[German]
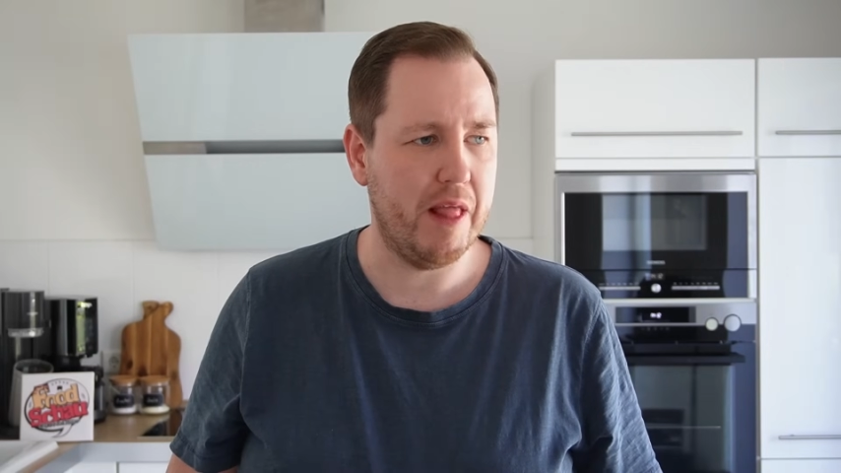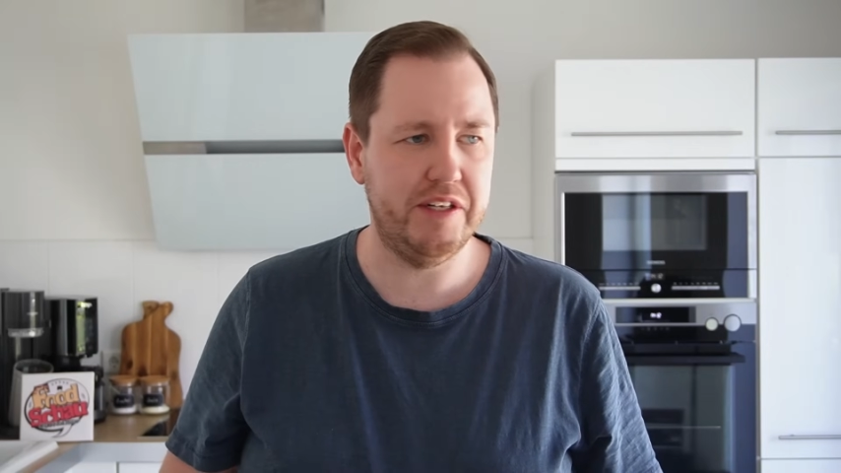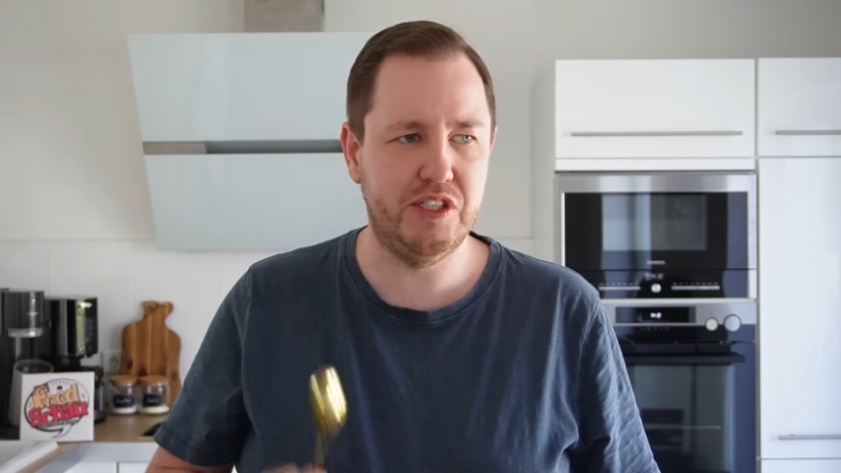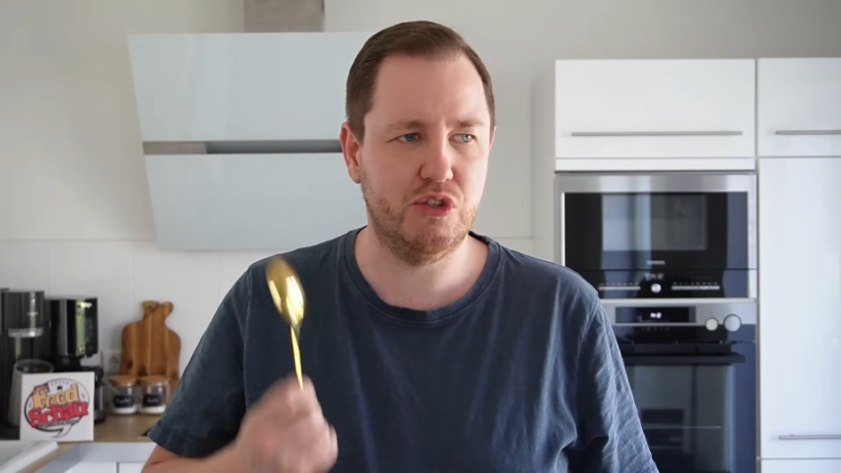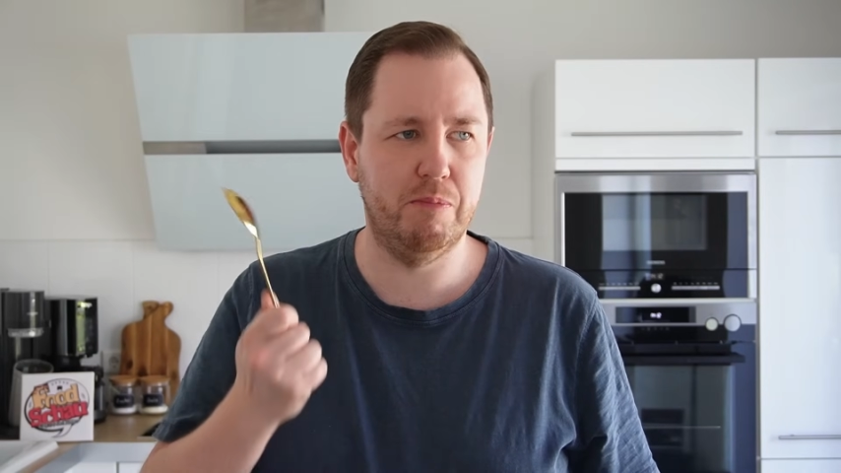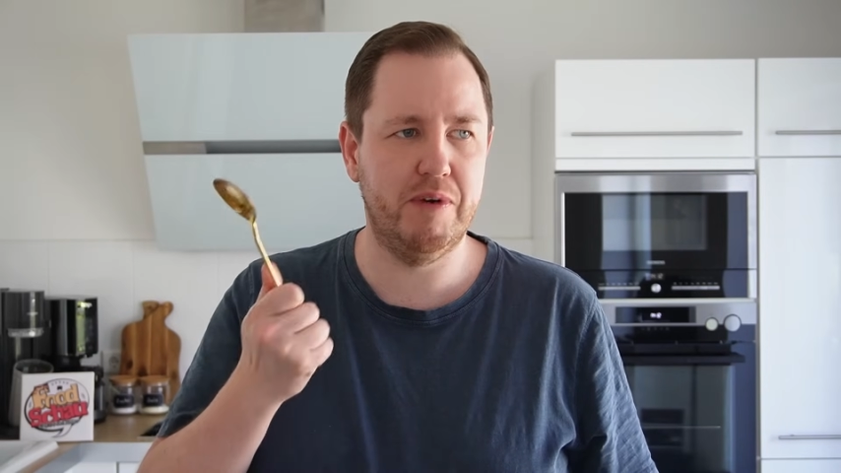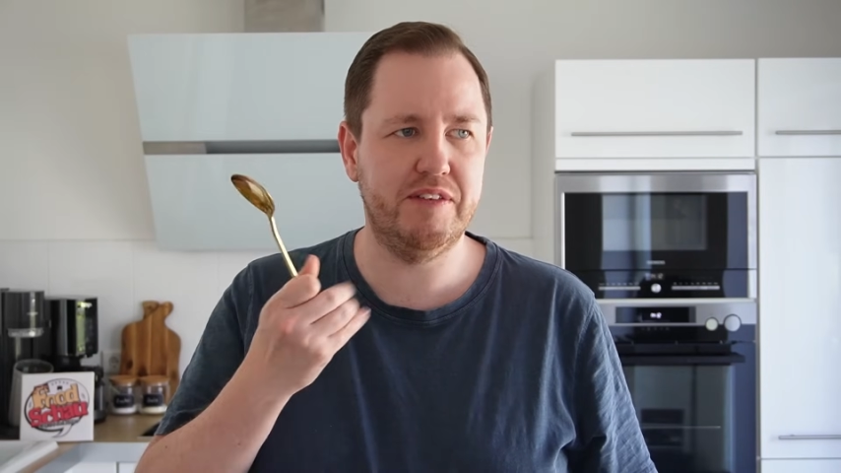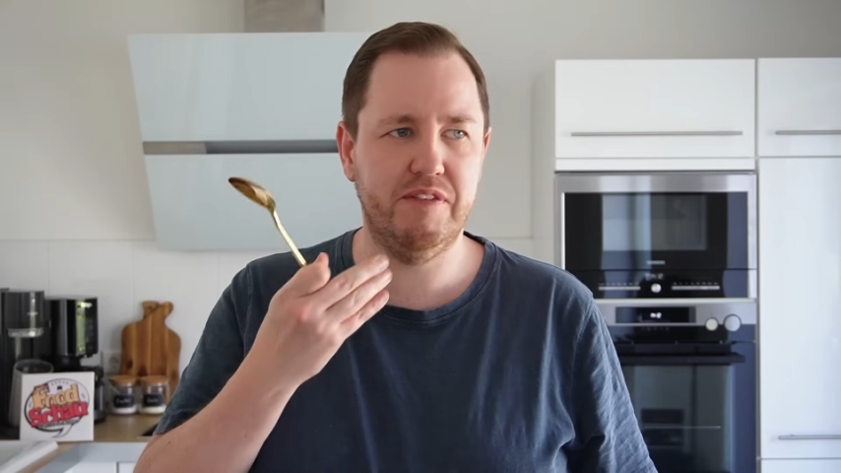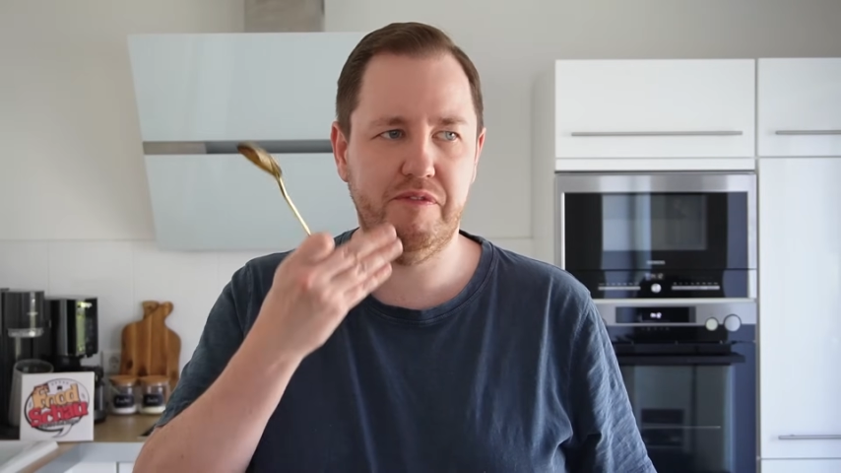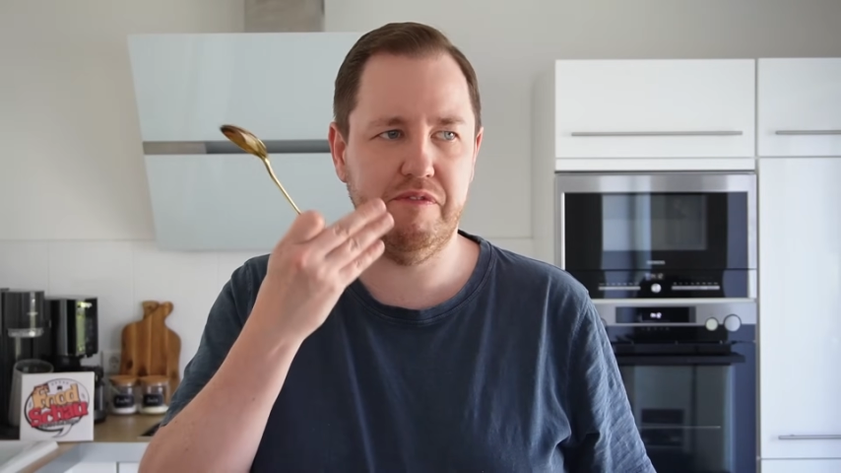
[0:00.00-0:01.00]
Die ist
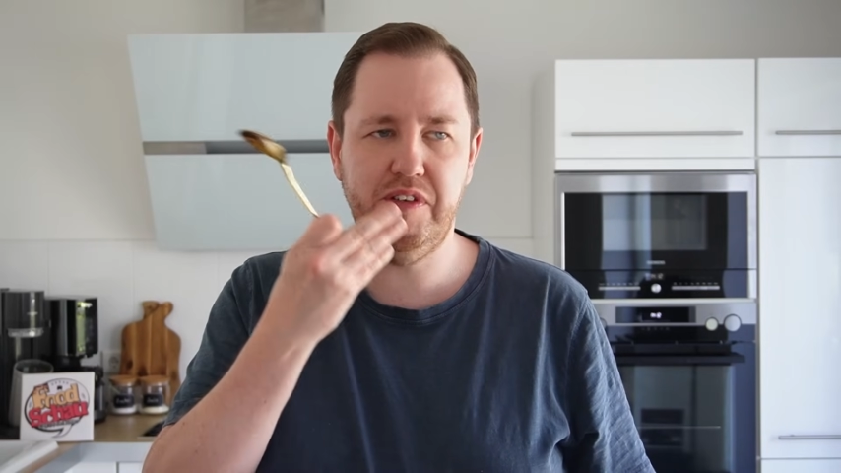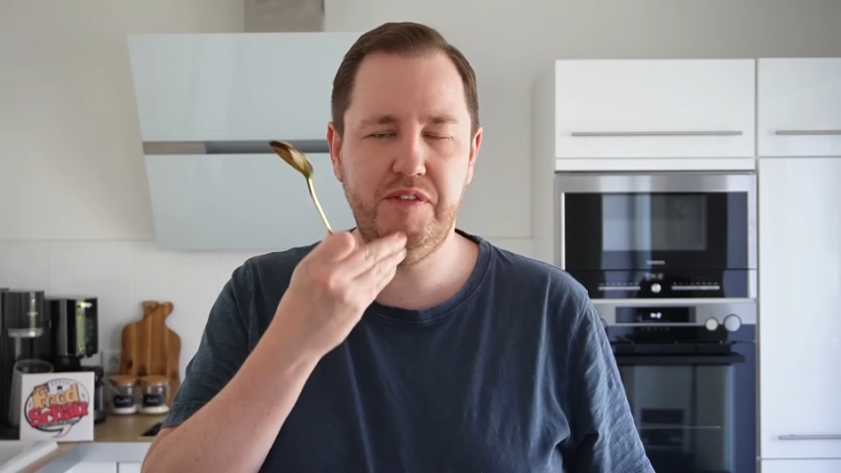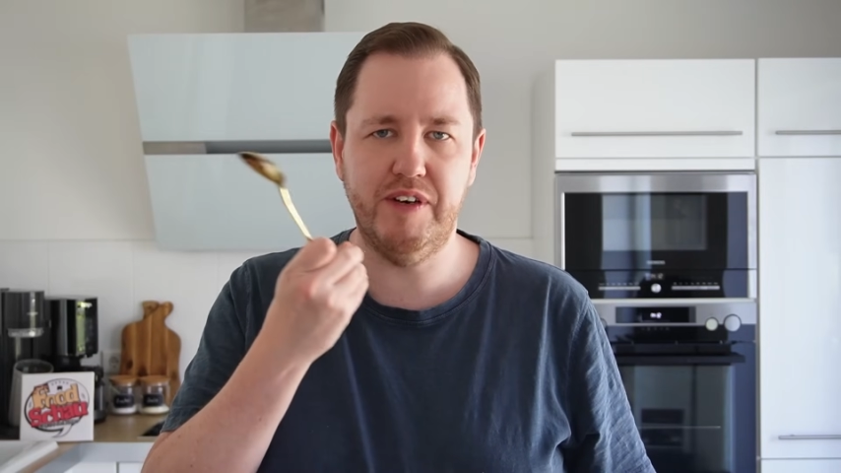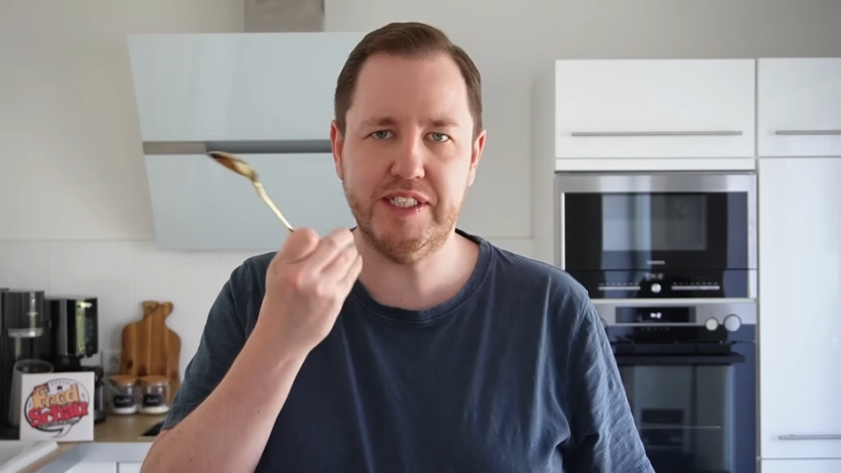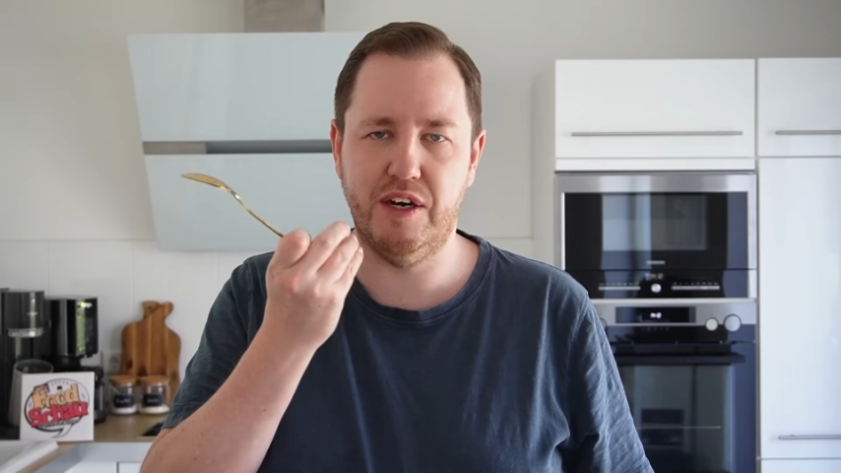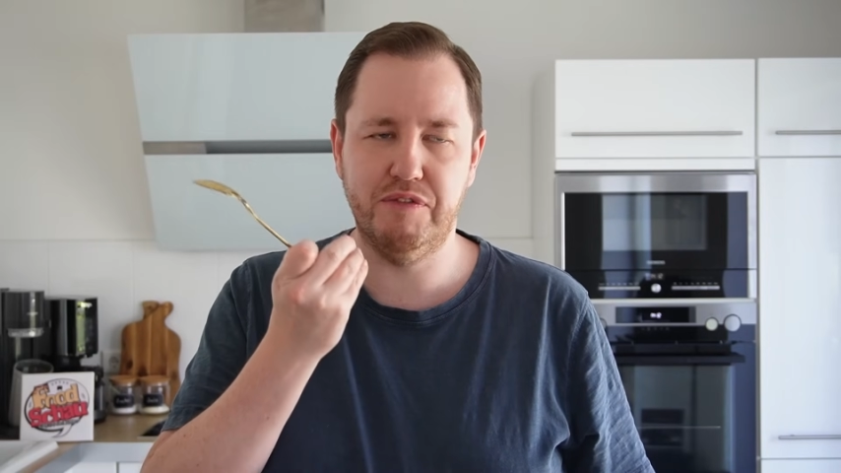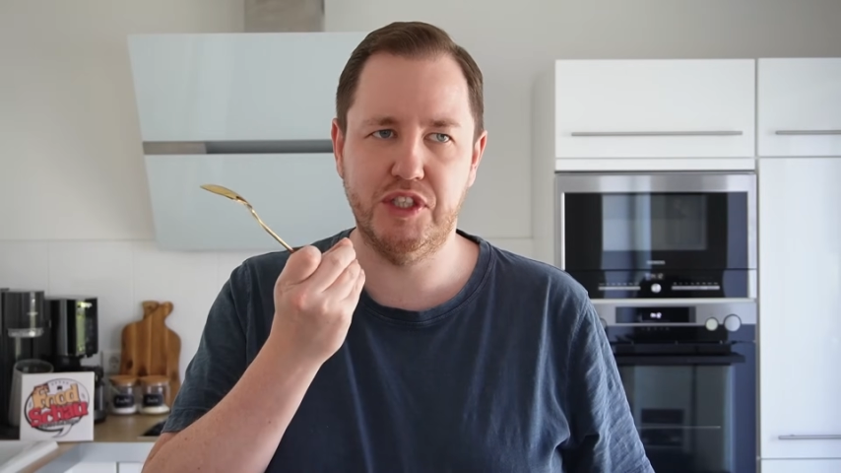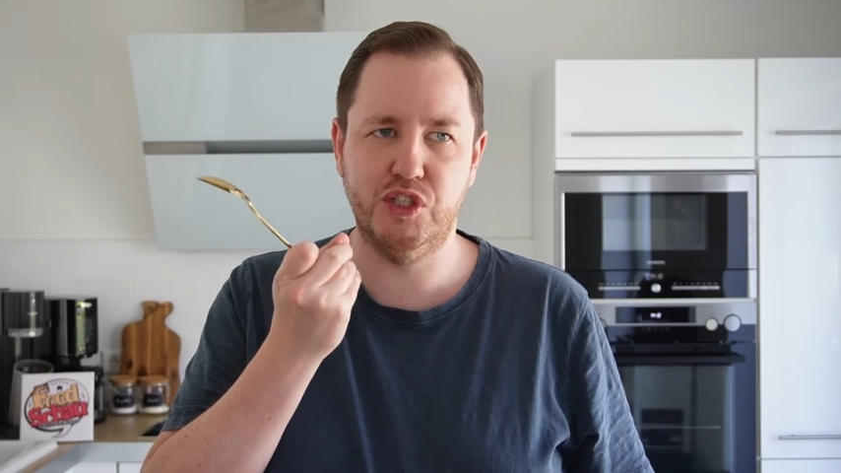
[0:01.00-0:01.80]
komplett wie Wasser auf der